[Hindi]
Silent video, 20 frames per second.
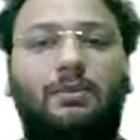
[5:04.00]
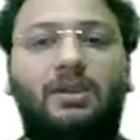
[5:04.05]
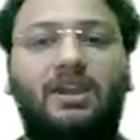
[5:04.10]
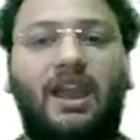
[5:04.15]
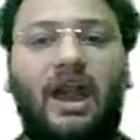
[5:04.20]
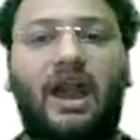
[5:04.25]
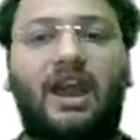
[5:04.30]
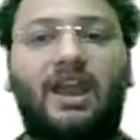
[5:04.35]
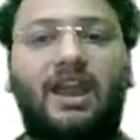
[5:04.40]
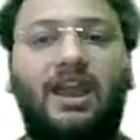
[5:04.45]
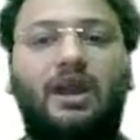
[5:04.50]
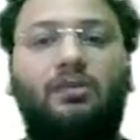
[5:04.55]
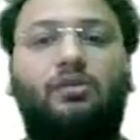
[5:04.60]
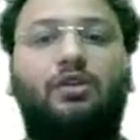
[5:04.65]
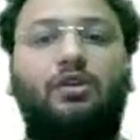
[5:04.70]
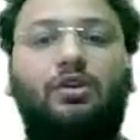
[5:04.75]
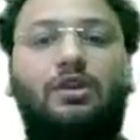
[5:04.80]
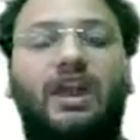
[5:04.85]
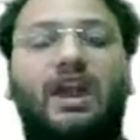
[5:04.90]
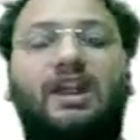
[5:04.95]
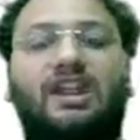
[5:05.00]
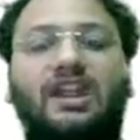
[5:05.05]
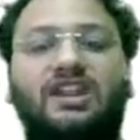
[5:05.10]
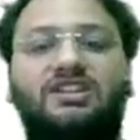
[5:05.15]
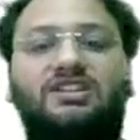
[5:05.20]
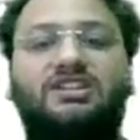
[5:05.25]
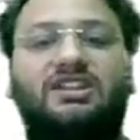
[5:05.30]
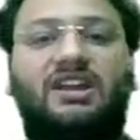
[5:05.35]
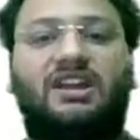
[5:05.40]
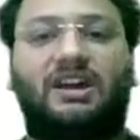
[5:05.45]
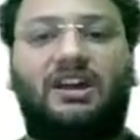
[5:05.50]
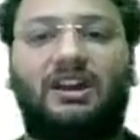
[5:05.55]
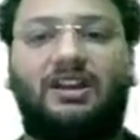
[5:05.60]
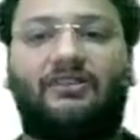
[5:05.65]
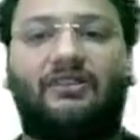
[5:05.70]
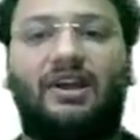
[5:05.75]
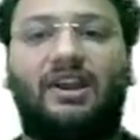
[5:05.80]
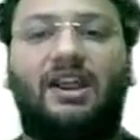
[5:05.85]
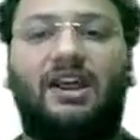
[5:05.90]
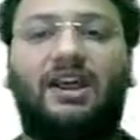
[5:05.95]
भाई आगे हम लोग क्या क्या चीज़ें करने
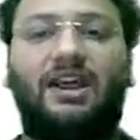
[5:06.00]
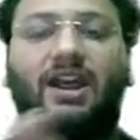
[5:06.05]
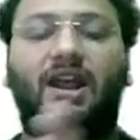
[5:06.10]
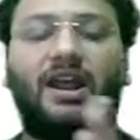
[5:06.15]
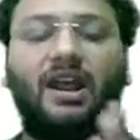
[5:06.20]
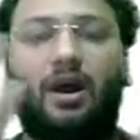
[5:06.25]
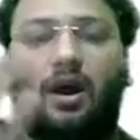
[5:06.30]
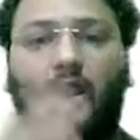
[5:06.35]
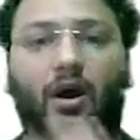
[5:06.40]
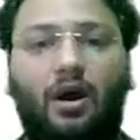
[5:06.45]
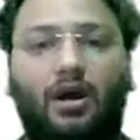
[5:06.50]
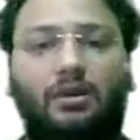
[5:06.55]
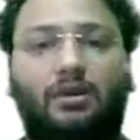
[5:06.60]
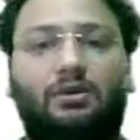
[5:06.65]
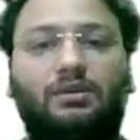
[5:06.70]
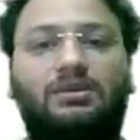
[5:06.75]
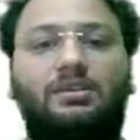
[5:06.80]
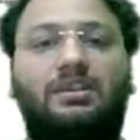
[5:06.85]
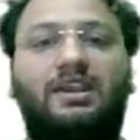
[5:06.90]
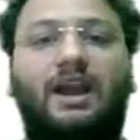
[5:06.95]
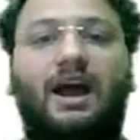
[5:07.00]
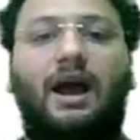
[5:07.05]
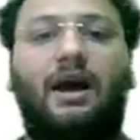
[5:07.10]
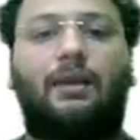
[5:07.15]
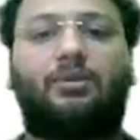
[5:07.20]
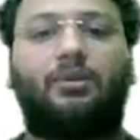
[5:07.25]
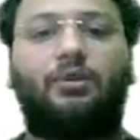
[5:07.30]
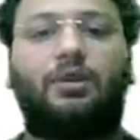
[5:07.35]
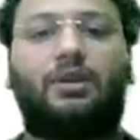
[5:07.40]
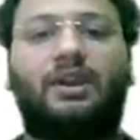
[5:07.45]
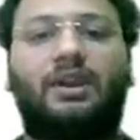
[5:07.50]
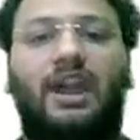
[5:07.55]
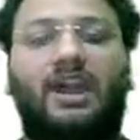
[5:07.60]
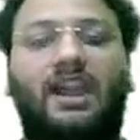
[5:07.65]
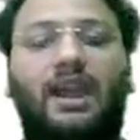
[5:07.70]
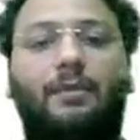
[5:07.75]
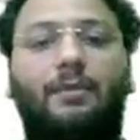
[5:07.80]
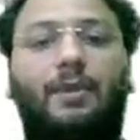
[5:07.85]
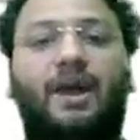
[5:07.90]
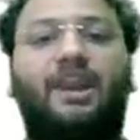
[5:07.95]
वाले हैं और उससे आपको क्या
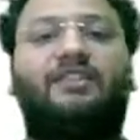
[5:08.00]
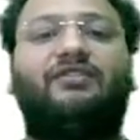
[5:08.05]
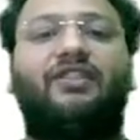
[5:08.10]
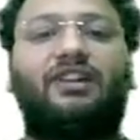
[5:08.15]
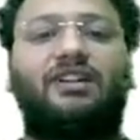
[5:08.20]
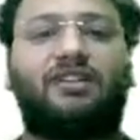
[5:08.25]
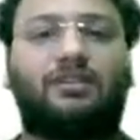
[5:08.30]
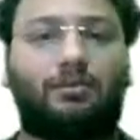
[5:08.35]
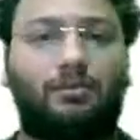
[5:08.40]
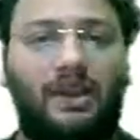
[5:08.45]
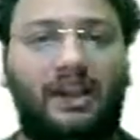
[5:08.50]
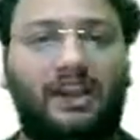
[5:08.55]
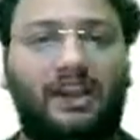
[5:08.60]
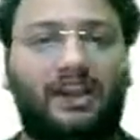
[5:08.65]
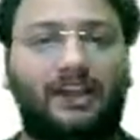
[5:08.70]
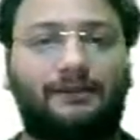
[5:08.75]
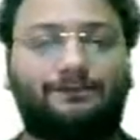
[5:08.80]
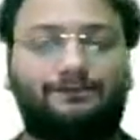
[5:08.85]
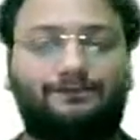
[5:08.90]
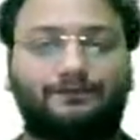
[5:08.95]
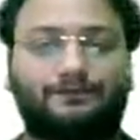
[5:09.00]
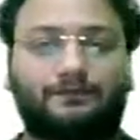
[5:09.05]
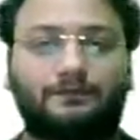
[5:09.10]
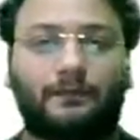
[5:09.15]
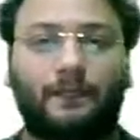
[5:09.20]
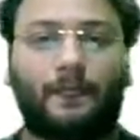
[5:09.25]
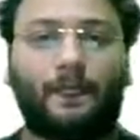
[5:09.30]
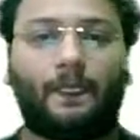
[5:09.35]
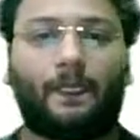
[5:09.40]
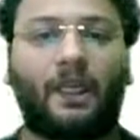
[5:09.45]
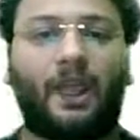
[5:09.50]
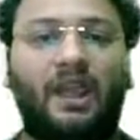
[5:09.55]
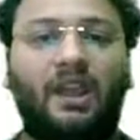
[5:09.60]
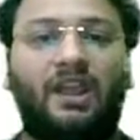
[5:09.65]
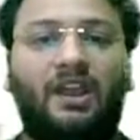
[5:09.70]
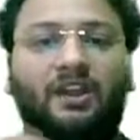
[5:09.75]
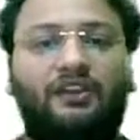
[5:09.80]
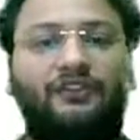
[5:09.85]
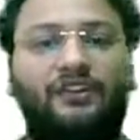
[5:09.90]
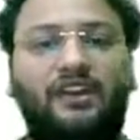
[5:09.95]
क्या बेनिफिट्स मिलेंगे
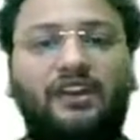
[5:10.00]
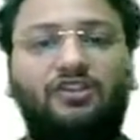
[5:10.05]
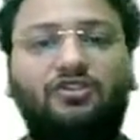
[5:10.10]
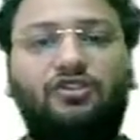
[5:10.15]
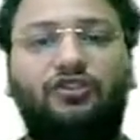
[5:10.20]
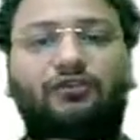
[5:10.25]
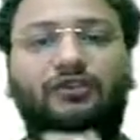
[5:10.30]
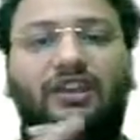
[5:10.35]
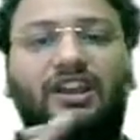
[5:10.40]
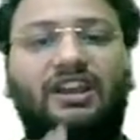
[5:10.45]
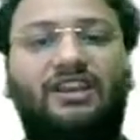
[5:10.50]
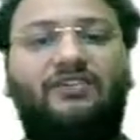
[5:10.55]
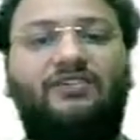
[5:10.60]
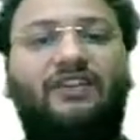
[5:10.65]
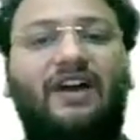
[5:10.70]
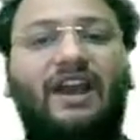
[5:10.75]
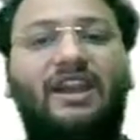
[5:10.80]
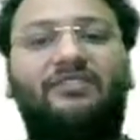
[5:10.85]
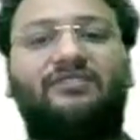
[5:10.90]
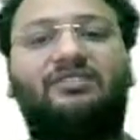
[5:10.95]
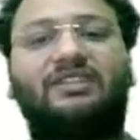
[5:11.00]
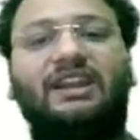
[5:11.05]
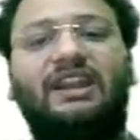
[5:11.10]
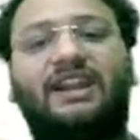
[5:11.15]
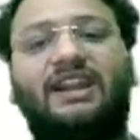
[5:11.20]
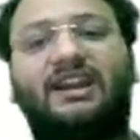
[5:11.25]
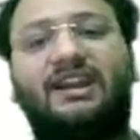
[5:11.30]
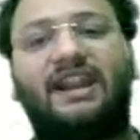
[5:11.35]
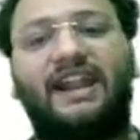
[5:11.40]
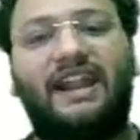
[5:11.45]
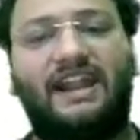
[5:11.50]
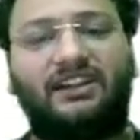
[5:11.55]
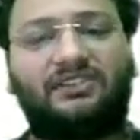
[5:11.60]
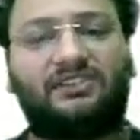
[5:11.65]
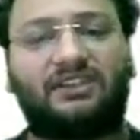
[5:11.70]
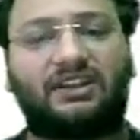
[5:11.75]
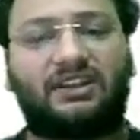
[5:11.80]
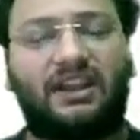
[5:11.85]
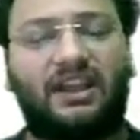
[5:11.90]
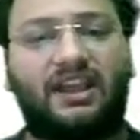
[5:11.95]
फिर जो वीक फाइव से लेकर एट
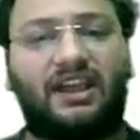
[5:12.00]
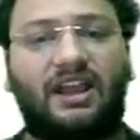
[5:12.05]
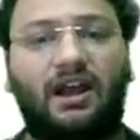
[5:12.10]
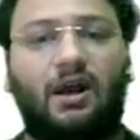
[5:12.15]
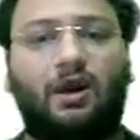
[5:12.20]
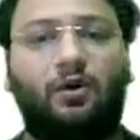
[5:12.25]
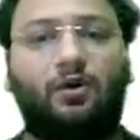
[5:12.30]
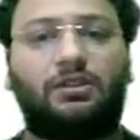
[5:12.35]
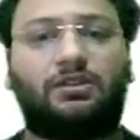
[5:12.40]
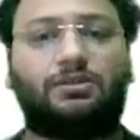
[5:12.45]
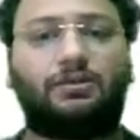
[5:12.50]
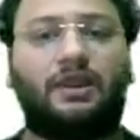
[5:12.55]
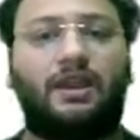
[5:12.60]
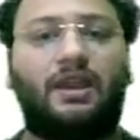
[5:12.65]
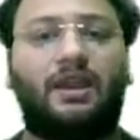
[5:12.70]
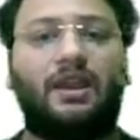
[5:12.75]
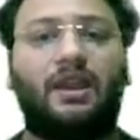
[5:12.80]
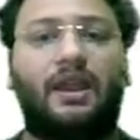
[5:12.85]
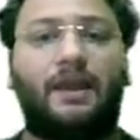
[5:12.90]
तक रहेगा उसमें